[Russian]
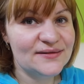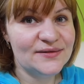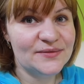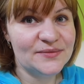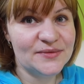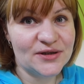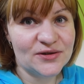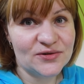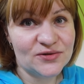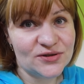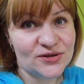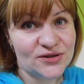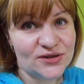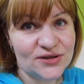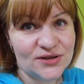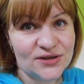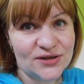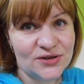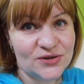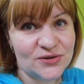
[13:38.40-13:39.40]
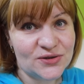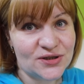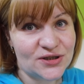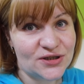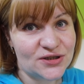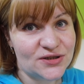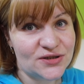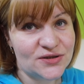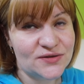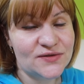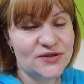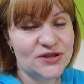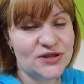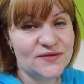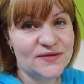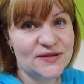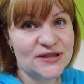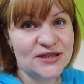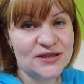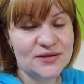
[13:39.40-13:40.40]
У меня уже что-то аж в
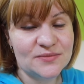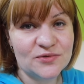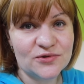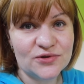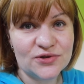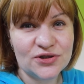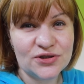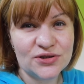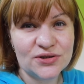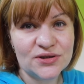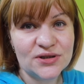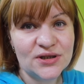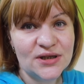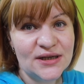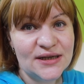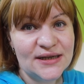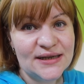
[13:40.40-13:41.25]
животе бурчит.